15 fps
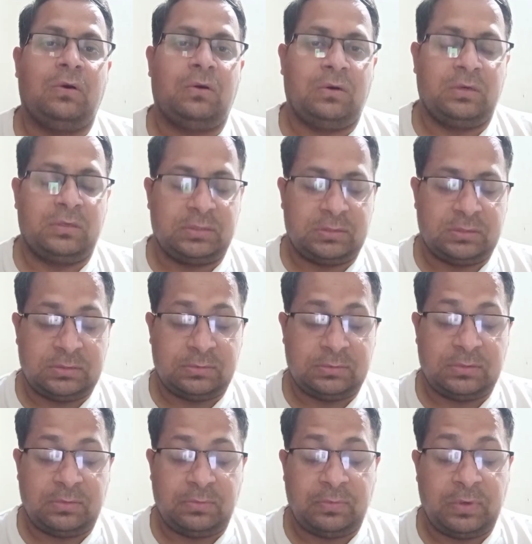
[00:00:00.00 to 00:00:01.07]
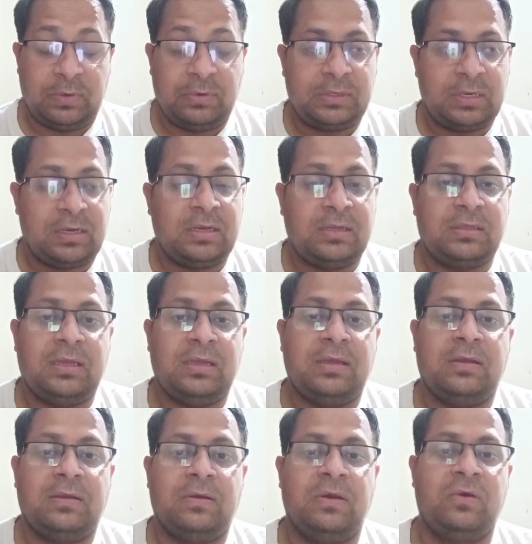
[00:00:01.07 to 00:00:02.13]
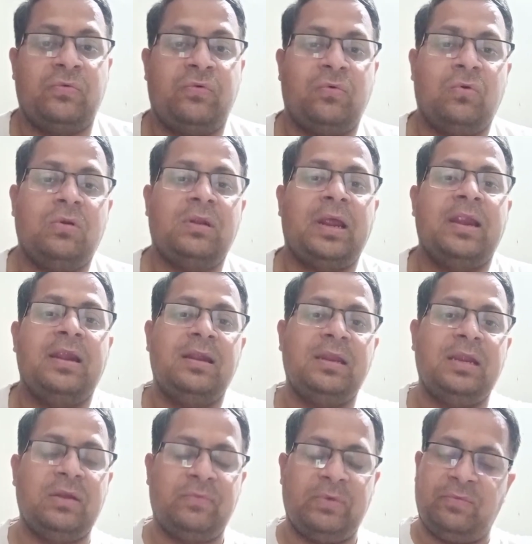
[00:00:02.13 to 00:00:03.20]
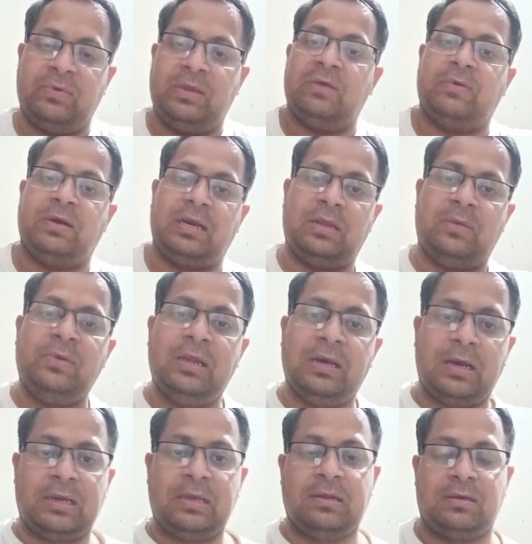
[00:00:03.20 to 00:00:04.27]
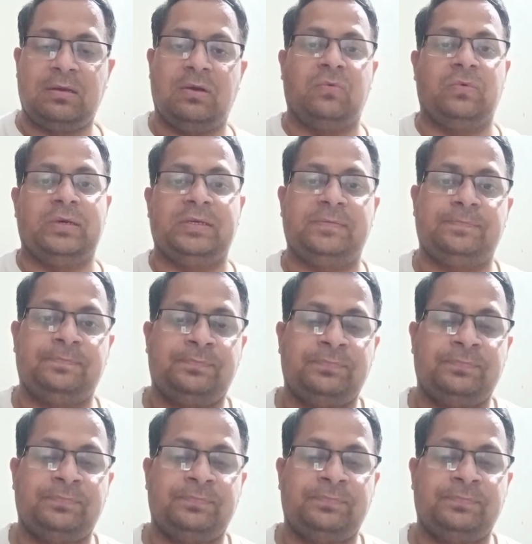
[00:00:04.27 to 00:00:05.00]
और क्या कहते हैं फोर नाइन्टी एट ए वगैरह भी लगा के रखा हुआ है